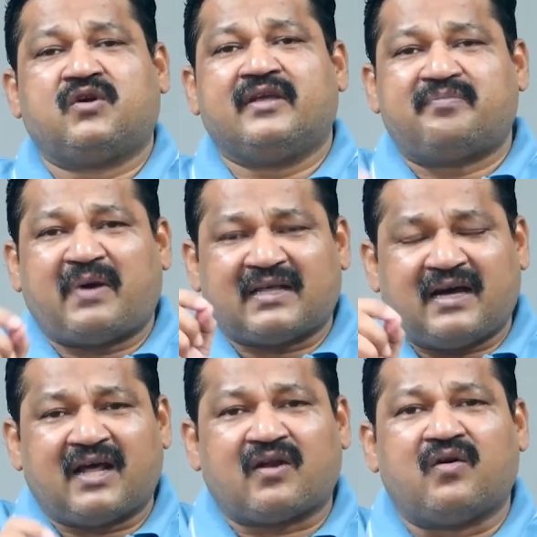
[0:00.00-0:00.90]
సో ఈ
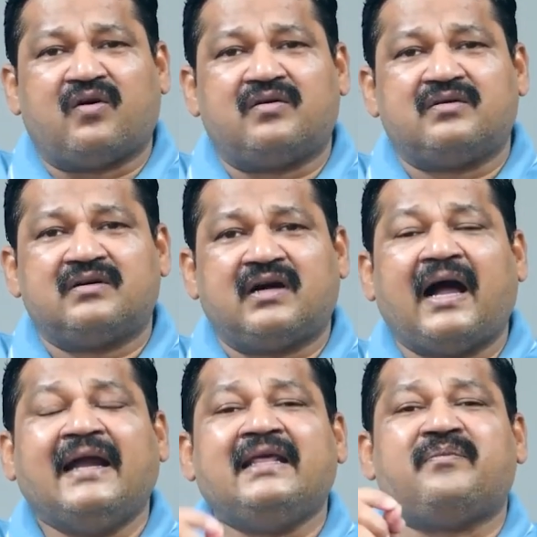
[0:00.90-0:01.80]
పదహారులో
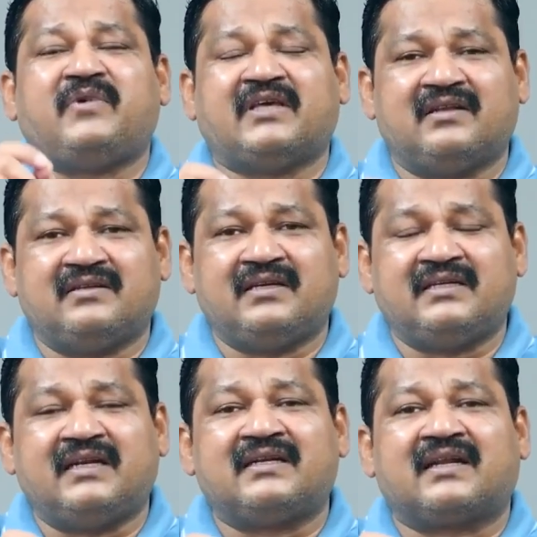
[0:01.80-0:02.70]
ఐడిపిఎల్
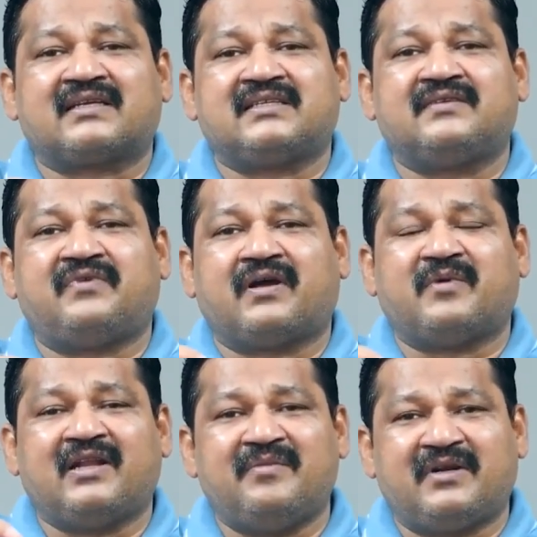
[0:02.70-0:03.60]
ఇండియన్ డ్రగ్స్ అండ్
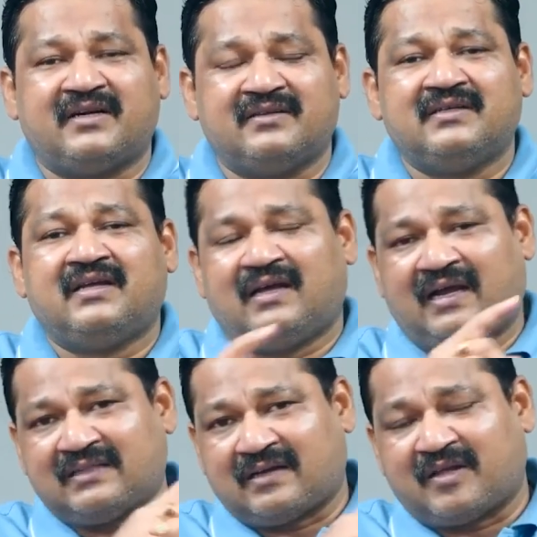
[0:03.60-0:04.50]
ఫార్మా లిమిటెడ్
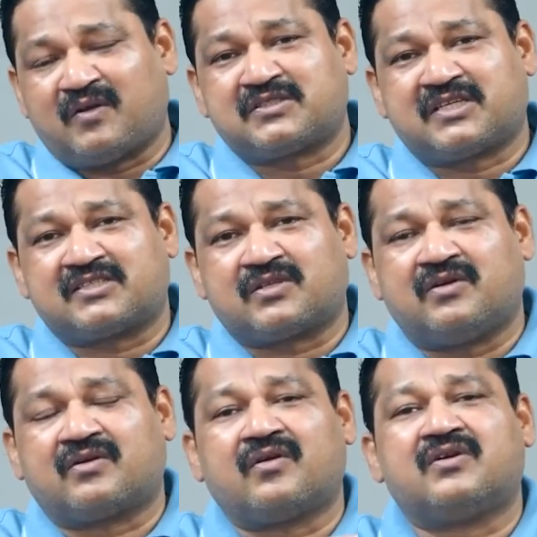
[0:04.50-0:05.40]
హైదరాబాద్
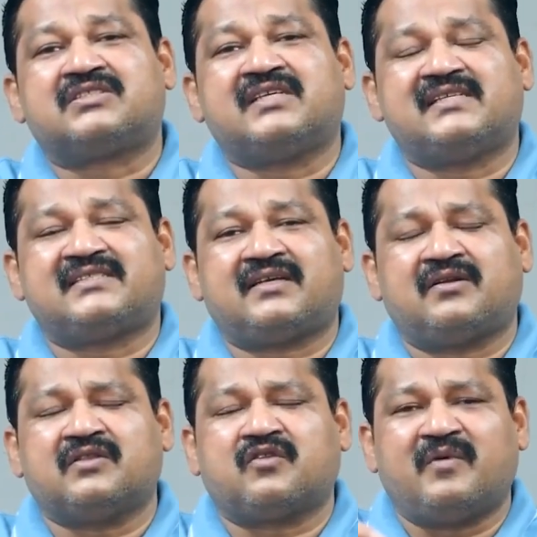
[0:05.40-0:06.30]
అవుట్స్కట్స్లో క్లోజ్
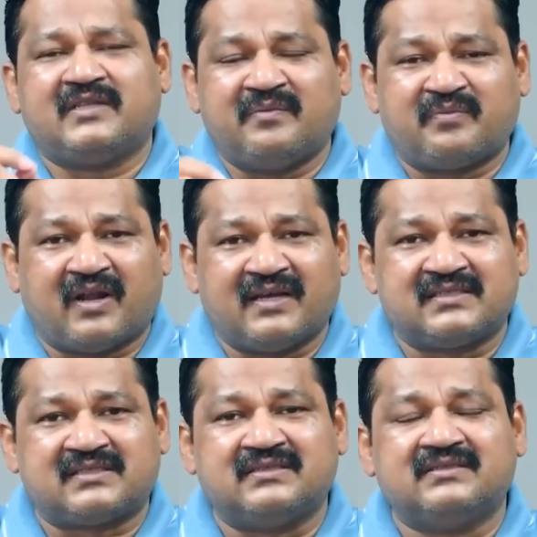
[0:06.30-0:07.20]
చేసేసారు ఎంతోమంది
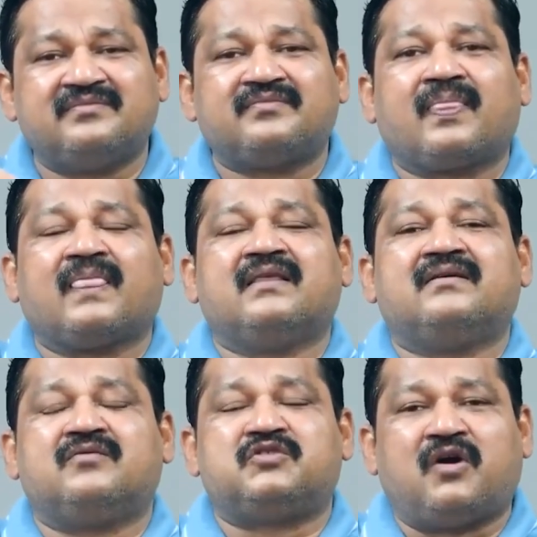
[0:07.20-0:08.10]
ఎంప్లాయీస్
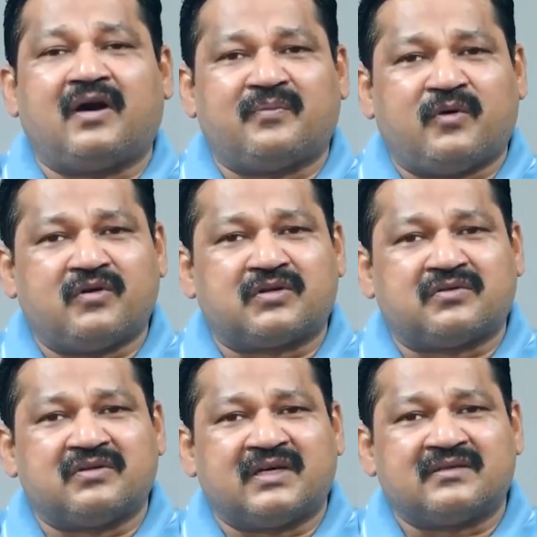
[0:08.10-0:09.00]
ఉద్యోగాలు
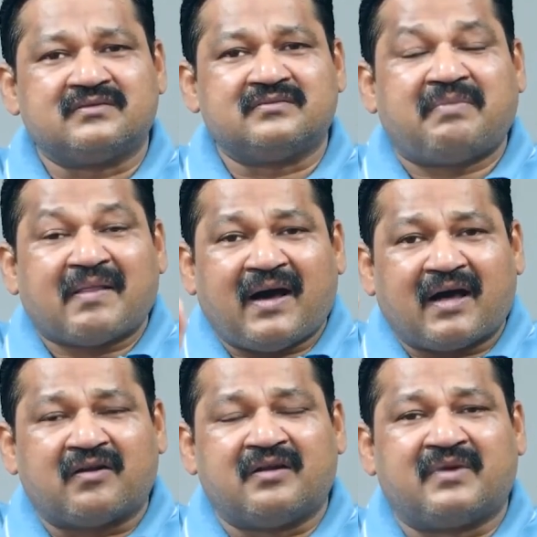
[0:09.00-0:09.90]
పోగొట్టుకున్నారు
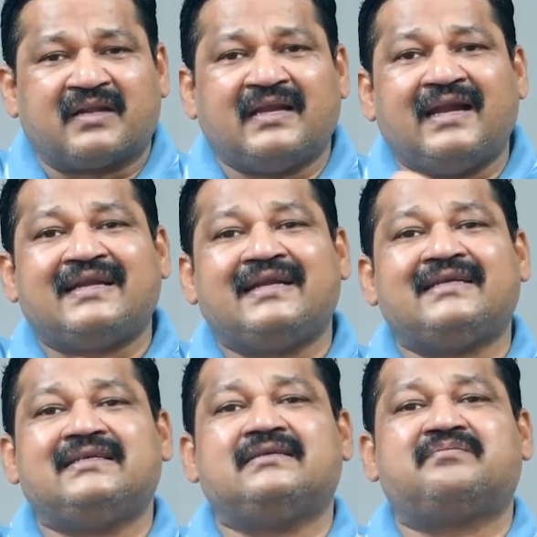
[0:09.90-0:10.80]
పదహారు నంబర్
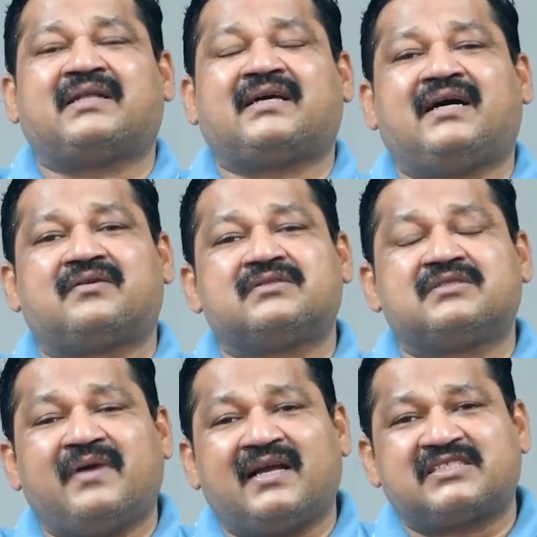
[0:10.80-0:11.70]
ఎల్టీటీ పదహారు
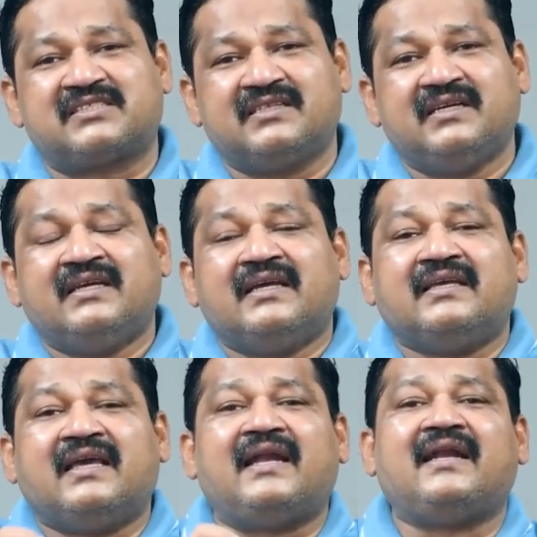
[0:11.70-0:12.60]
స్మాష్డ్
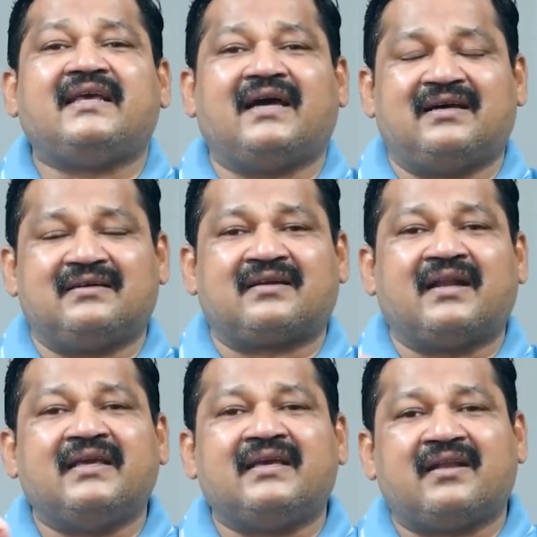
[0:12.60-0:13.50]
ఎయిర్ ఇండియా
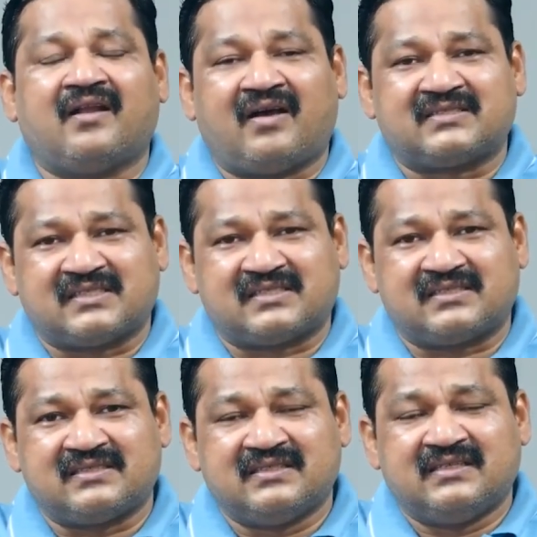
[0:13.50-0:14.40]
రన్నింగ్ ఇన్ లాసెస్